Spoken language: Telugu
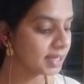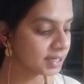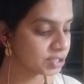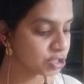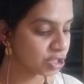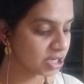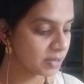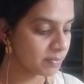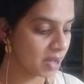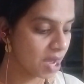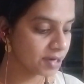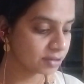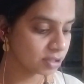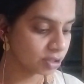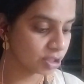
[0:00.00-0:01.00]
దక్షిణ
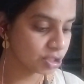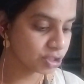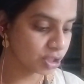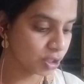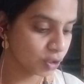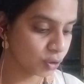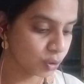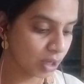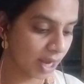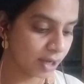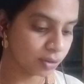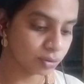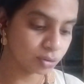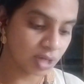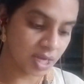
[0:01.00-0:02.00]
భారతదేశంలోని
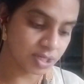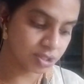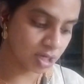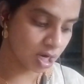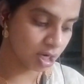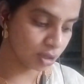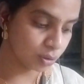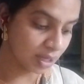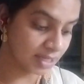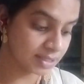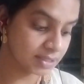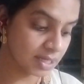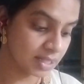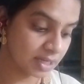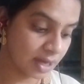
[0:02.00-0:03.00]
ఐదు రాష్ట్రాలలో
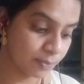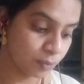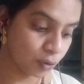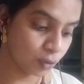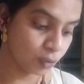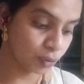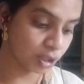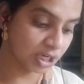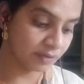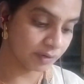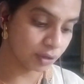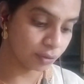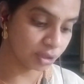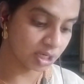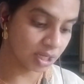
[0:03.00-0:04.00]
అత్యధిక బొగ్గు
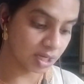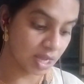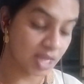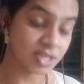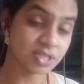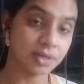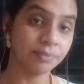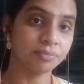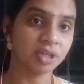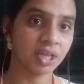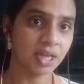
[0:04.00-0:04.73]
నిల్వలు ఉన్న రాష్ట్రం